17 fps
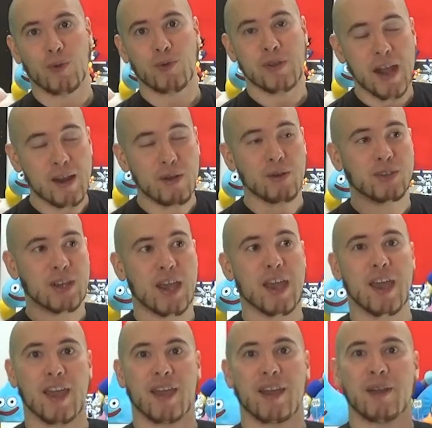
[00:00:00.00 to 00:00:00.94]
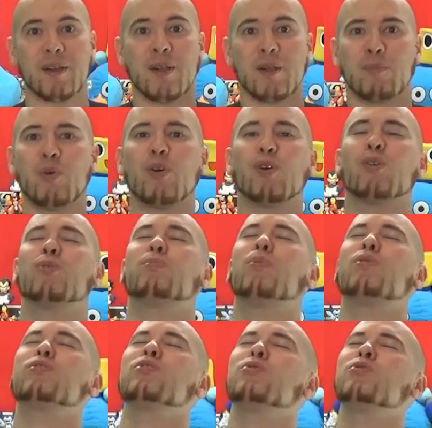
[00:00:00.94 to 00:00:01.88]
なのでもう
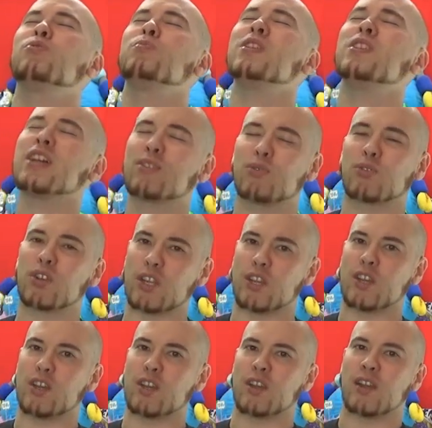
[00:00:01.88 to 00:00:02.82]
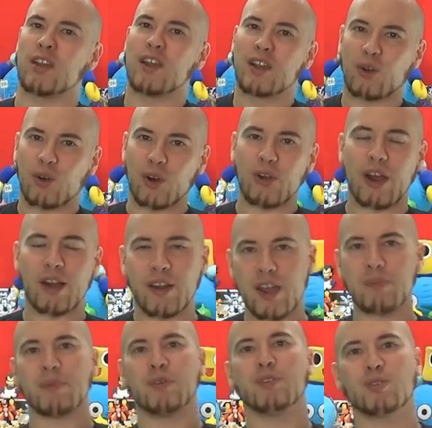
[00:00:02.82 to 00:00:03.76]
僕見た時にこれは
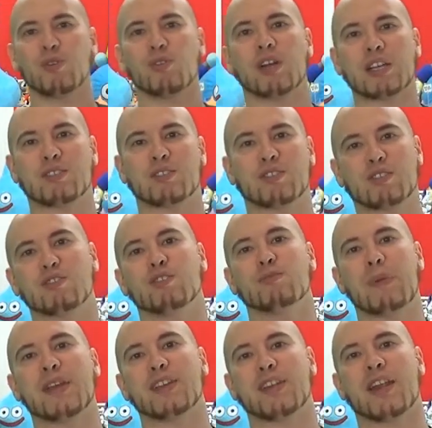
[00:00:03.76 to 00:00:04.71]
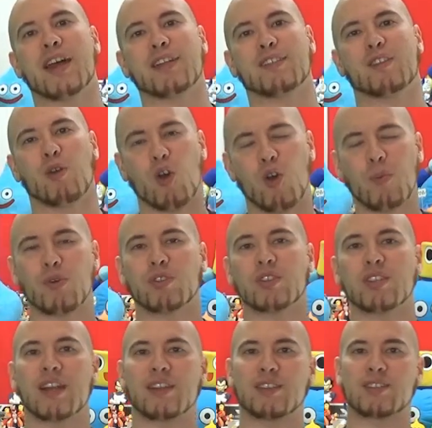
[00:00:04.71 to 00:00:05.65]
レビュー動画作るべきだなって思って
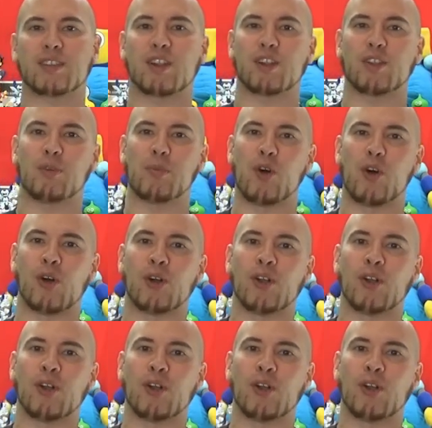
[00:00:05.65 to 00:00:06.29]
たんですけれども